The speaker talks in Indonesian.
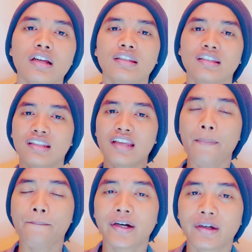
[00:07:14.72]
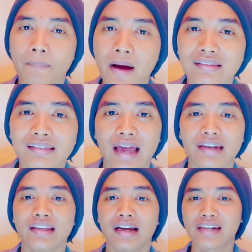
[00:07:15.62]
setiap
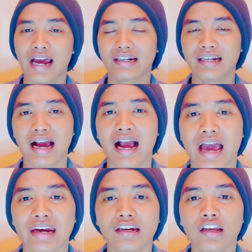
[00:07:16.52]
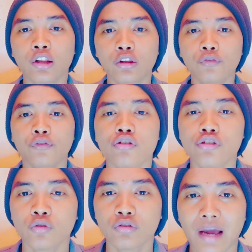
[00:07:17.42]
perdebatan yang diadakan itu
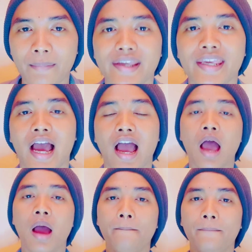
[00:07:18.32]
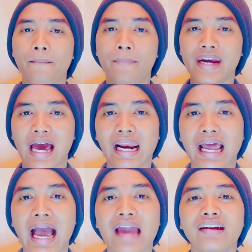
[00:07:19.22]
fungsi utamanya
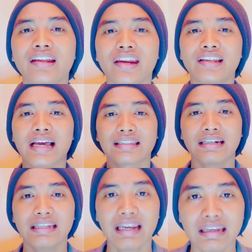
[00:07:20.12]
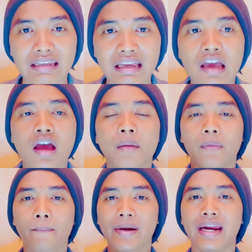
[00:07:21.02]
membenarkan dirinya sendiri,
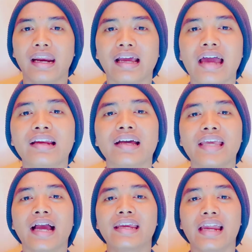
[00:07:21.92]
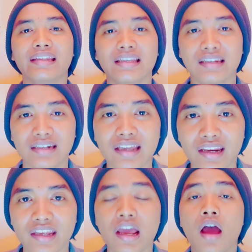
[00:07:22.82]
membenarkan keyakinannya
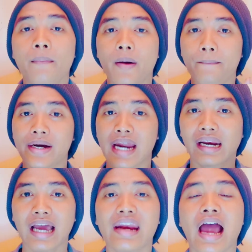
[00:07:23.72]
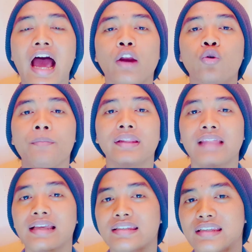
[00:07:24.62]
sendiri, membenarkan
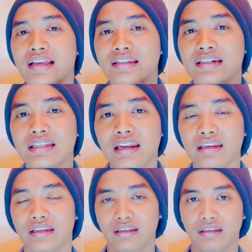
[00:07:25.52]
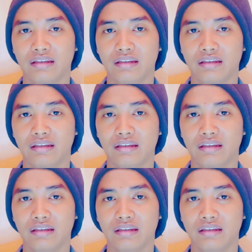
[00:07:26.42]
argumentasinya sendiri.